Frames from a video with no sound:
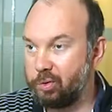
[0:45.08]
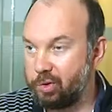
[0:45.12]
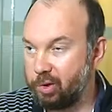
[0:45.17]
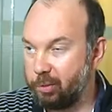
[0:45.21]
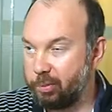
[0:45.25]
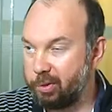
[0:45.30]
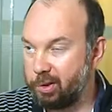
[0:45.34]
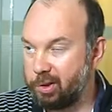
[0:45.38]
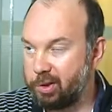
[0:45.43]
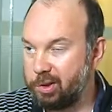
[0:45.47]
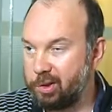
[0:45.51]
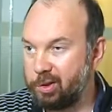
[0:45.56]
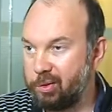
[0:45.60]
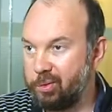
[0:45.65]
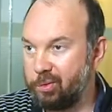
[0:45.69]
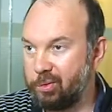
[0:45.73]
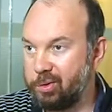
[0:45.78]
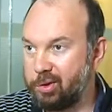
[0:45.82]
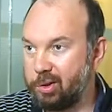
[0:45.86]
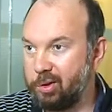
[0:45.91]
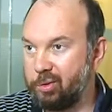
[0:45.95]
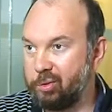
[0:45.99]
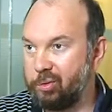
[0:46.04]
que j'apprécie
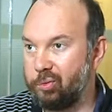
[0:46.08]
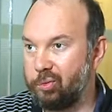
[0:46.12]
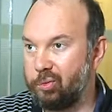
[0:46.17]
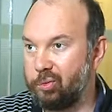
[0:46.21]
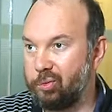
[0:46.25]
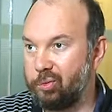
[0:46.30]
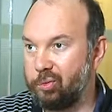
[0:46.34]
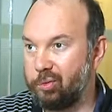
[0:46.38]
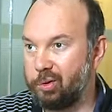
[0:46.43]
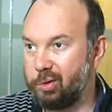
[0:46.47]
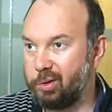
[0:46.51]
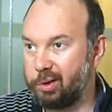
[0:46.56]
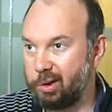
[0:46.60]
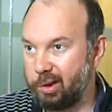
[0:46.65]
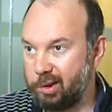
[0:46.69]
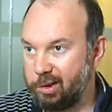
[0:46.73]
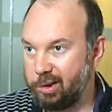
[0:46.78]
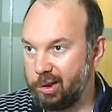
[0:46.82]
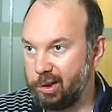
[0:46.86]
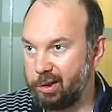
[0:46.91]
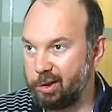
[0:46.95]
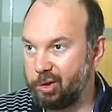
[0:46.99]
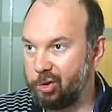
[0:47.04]
au sein du
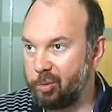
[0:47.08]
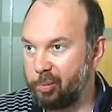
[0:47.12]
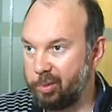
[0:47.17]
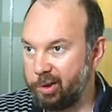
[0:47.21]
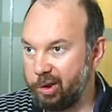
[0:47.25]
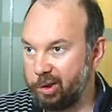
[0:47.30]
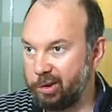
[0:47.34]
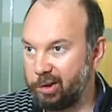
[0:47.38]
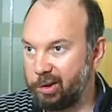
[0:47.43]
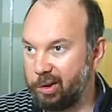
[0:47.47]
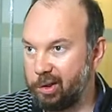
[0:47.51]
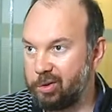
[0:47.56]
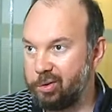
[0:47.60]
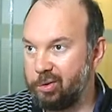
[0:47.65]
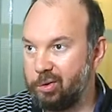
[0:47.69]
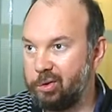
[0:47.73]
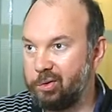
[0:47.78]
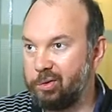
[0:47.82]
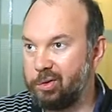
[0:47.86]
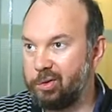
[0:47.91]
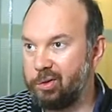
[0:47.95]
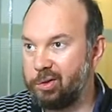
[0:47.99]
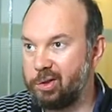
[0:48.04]
Crédit agricole
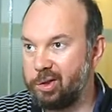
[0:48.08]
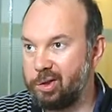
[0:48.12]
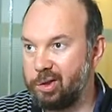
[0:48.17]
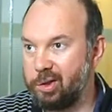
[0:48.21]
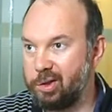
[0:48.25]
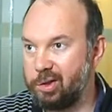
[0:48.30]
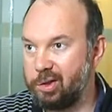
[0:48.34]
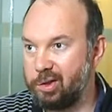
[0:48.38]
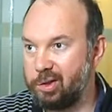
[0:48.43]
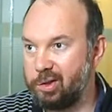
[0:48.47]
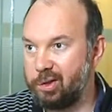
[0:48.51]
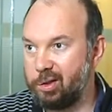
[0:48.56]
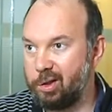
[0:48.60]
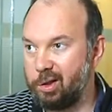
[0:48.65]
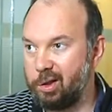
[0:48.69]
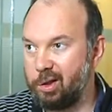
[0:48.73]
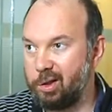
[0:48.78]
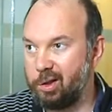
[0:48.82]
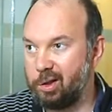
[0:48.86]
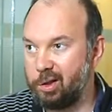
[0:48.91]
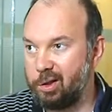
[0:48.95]
Pyrénées-Gascogne, c'est sa